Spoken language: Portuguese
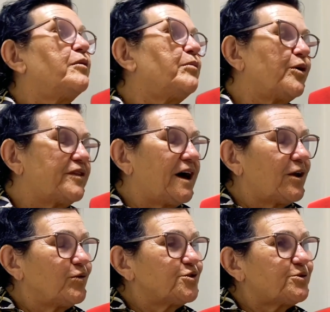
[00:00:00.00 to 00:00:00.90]
Bom dia,
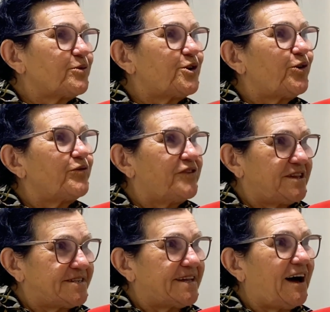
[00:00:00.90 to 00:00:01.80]
Lúcio. Bom dia,
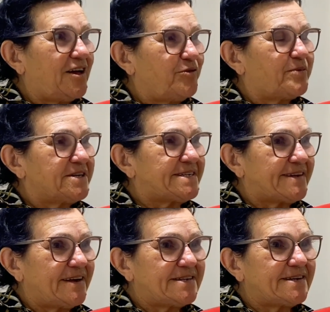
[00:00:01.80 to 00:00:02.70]
ouvintes da Rádio
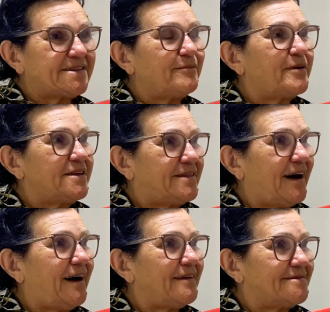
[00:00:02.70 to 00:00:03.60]
Princesa e também
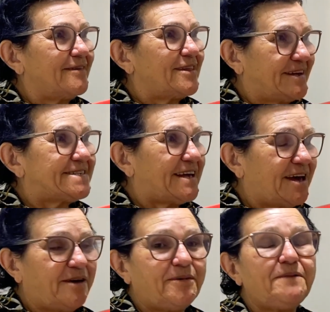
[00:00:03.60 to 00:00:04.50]
da
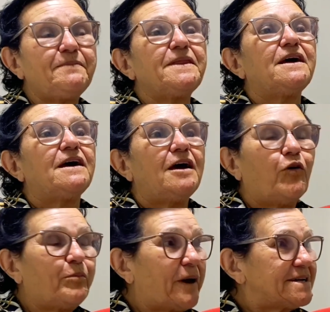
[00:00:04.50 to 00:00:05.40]
TCM. É
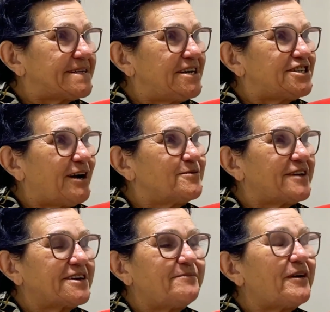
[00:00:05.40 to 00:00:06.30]
um prazer estarmos
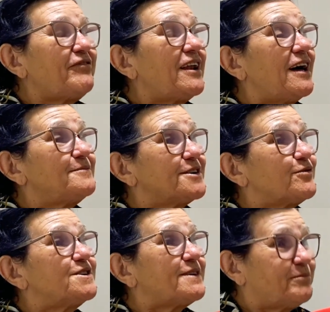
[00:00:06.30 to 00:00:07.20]
aqui para falarmos de
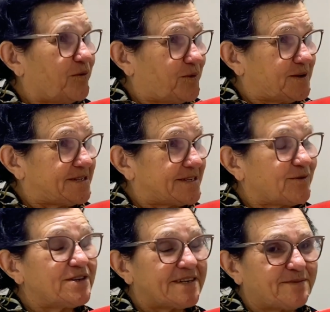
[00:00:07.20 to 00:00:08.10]
coisas boas,
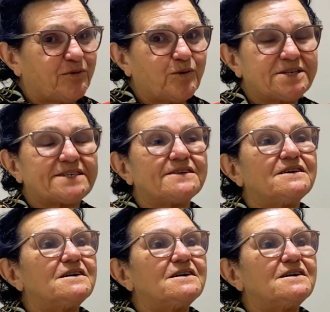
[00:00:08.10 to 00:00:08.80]
coisas boas.